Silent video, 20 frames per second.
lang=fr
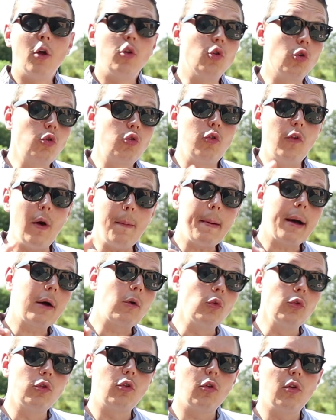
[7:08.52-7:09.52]
Donc tu vois par
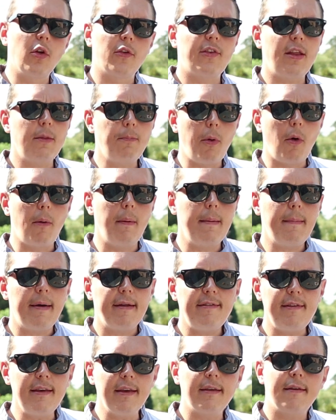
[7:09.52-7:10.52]
contre que dans cette
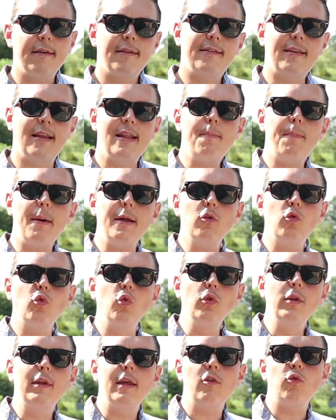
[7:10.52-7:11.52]
problématique, ça n'est pas du
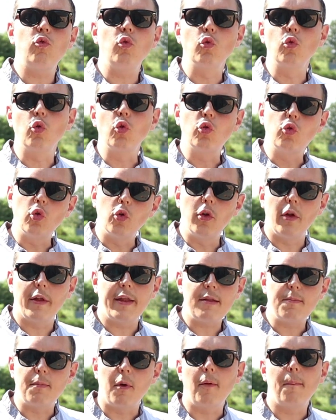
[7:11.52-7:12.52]
tout une question de taux
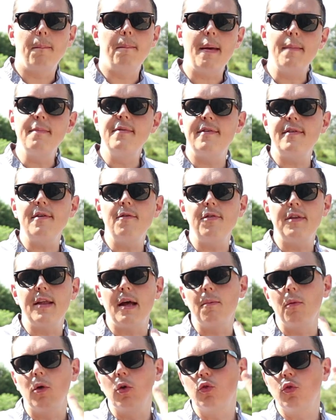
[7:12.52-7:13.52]
d'endettement. Même si
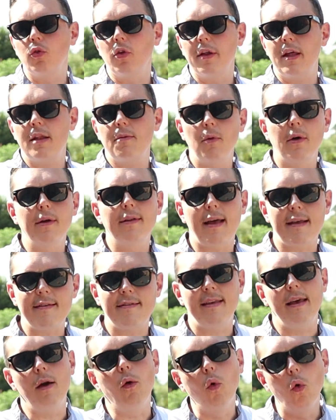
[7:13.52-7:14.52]
finalement le taux d'endettement est
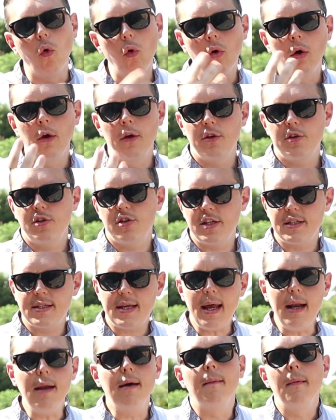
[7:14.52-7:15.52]
assez haut chez
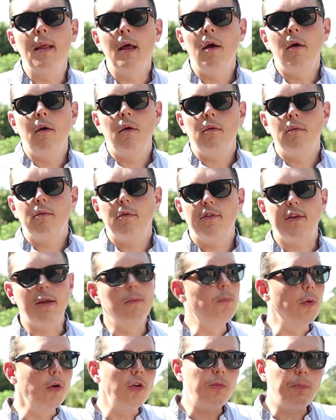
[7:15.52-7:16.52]
elle, ça
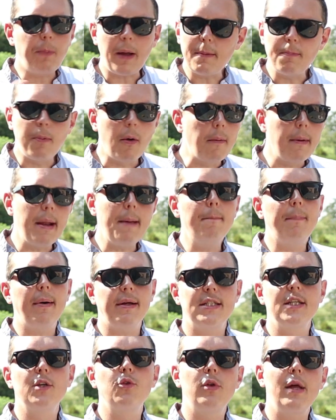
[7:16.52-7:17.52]
ne pose pas de problème
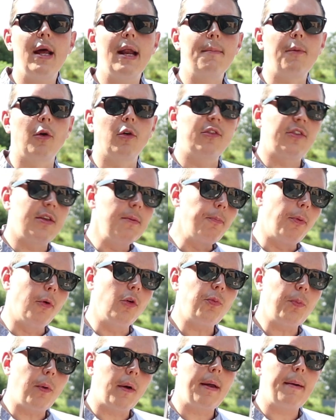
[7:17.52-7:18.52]
particulier à la banque. Ce qui
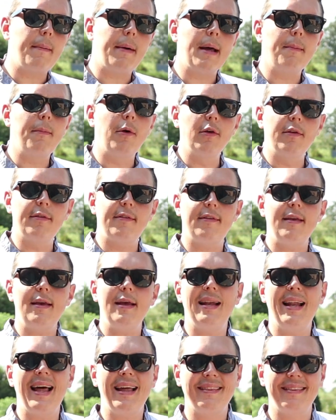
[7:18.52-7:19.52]
pose problème à la banque, c'est
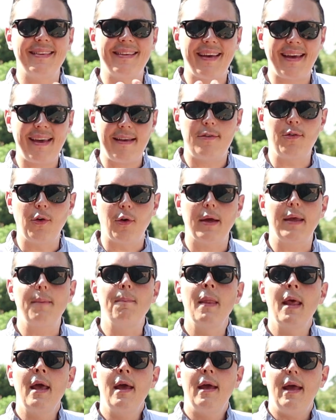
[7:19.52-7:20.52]
la trésorerie.
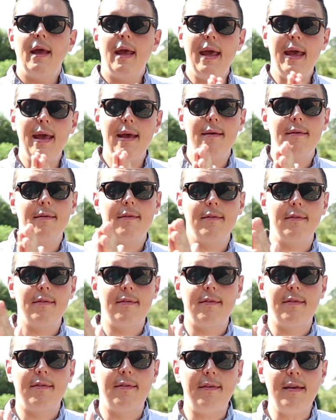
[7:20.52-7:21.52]
Et
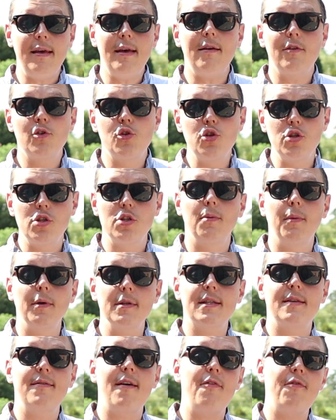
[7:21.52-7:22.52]
c'est justement
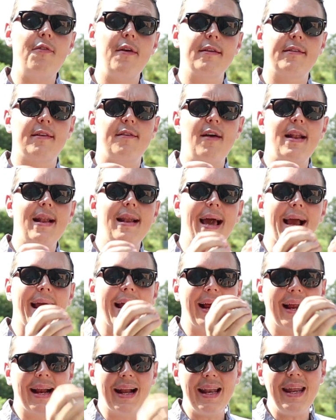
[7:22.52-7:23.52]
ce qui va faire, ce qui va être la
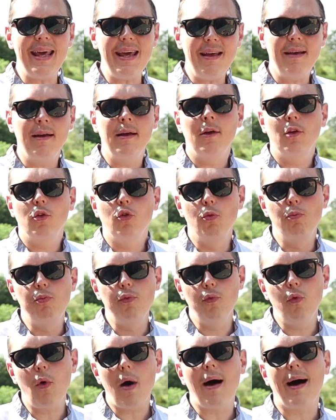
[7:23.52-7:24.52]
clé de
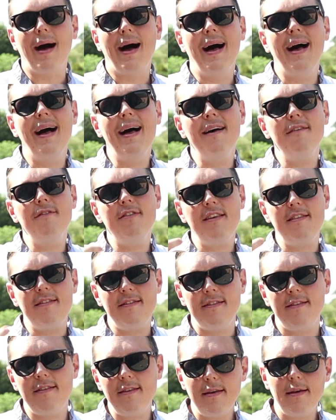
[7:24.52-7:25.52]
pouvoir
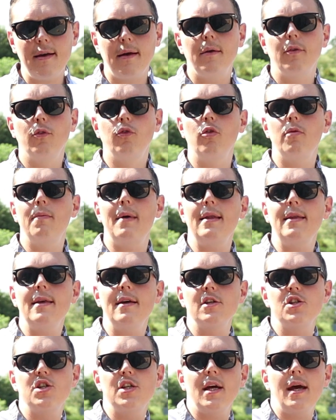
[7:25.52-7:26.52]
investir de
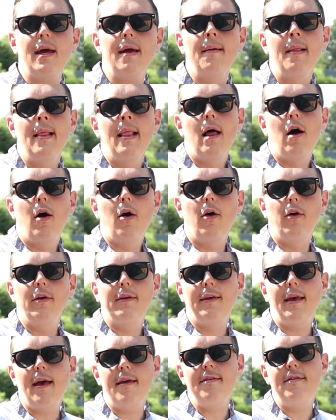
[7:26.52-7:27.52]
manière, je dirais, euh,
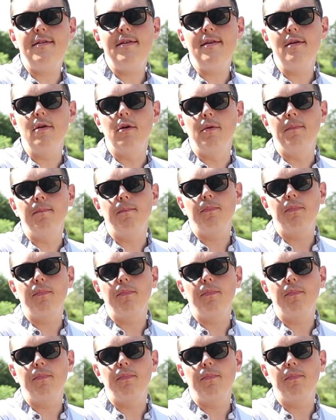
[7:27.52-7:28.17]
quasi euh,